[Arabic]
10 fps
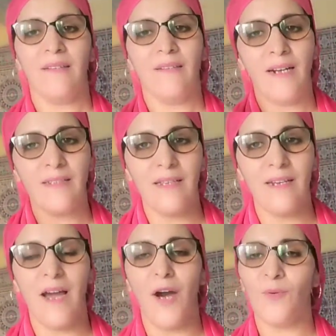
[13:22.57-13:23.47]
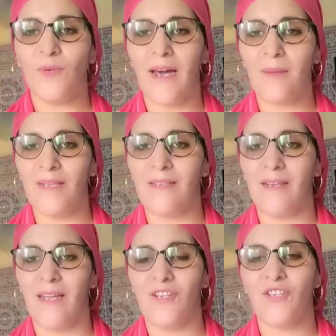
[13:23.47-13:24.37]
نهار ديريها ونهار ما
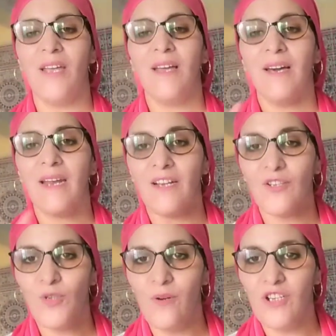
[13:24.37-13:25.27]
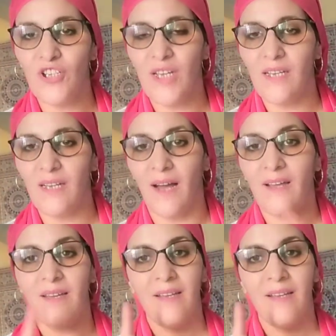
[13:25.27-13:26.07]
ديريهاش راه كتحل الشهيه